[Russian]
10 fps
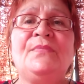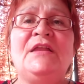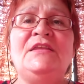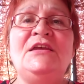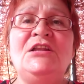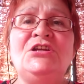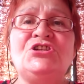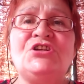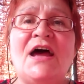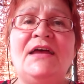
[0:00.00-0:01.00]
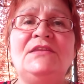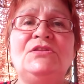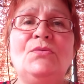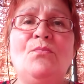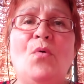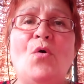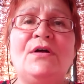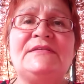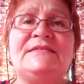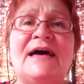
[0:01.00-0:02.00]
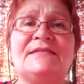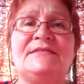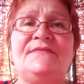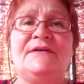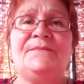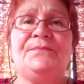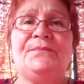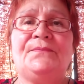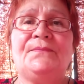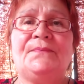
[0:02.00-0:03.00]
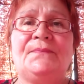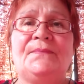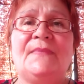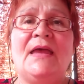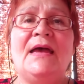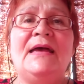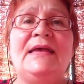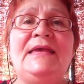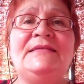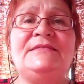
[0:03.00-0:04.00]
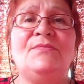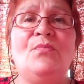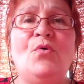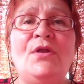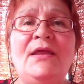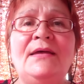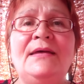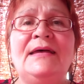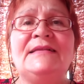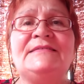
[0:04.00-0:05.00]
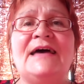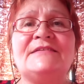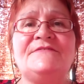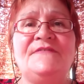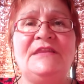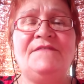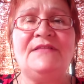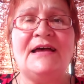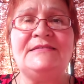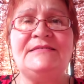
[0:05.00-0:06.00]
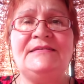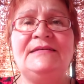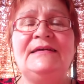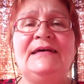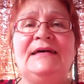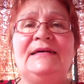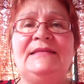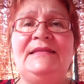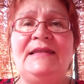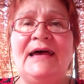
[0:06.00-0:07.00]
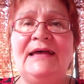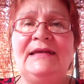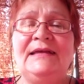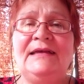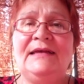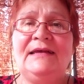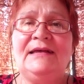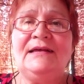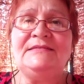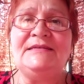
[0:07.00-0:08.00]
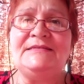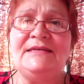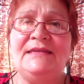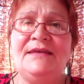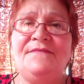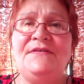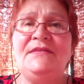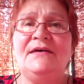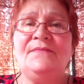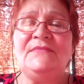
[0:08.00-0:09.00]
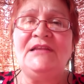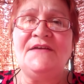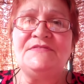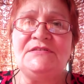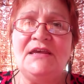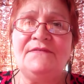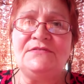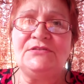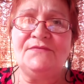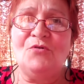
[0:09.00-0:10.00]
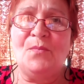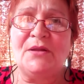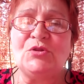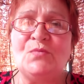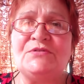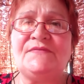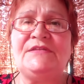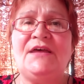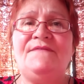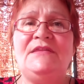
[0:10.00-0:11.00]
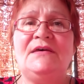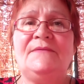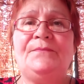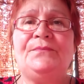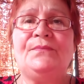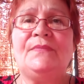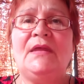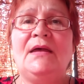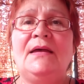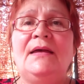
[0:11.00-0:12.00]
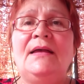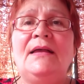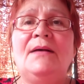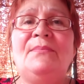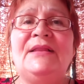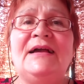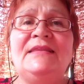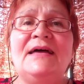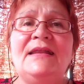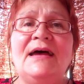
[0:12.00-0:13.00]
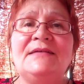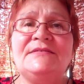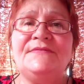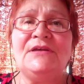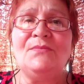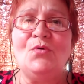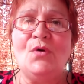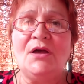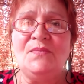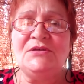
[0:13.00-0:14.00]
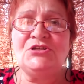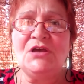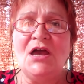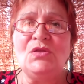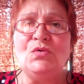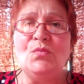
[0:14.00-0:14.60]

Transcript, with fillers: не лишает Бог царства. И тем более царственной власти для детей Давида, для всего потомства Давида. Благодаря своему обещанию